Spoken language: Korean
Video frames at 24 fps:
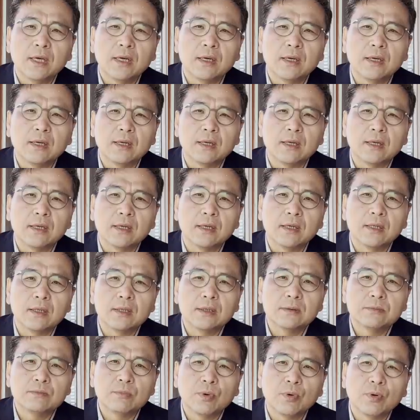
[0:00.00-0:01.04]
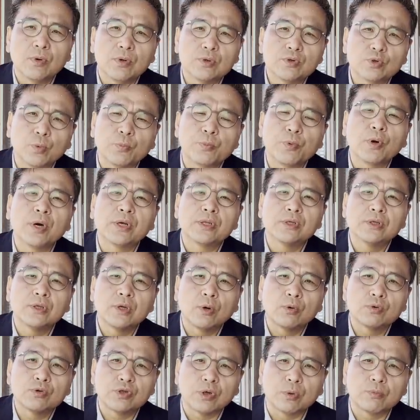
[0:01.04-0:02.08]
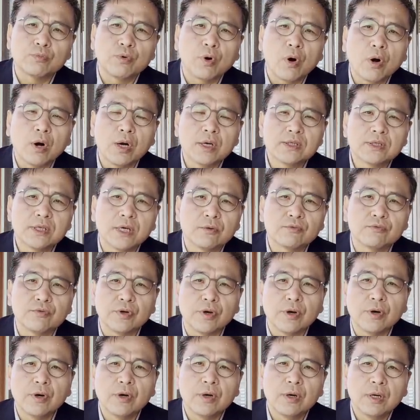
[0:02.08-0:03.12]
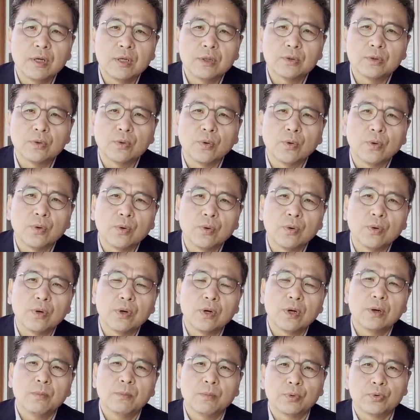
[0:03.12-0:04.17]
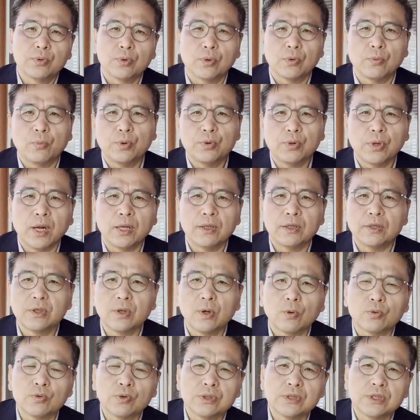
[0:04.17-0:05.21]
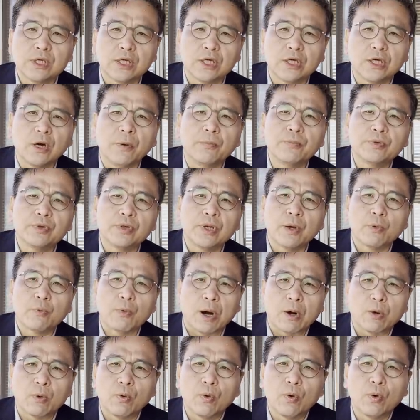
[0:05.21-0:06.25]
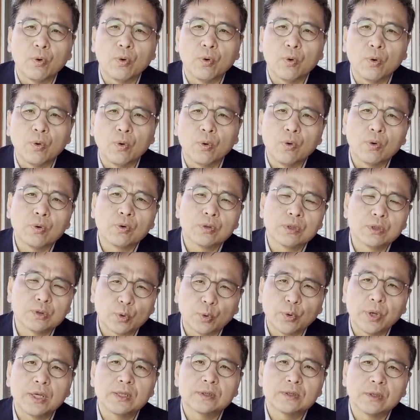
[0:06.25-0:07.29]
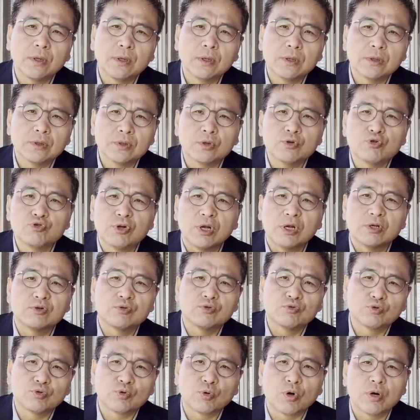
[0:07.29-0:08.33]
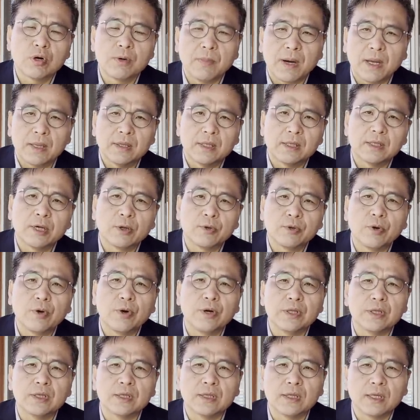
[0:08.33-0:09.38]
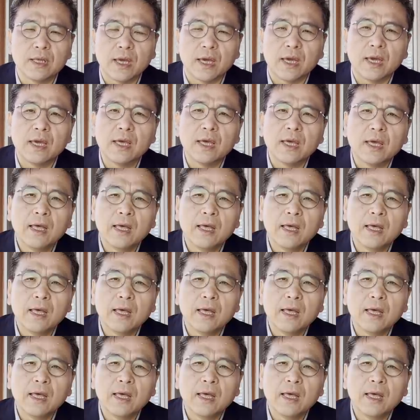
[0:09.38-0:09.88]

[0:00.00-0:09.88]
어 뭐 종편 같은 경우도 정부 허가제고요. 또 보통 포털 같은 경우도 이제 기업들의 광고를 통해서 선순환 구조를 만들게 되어 있는데,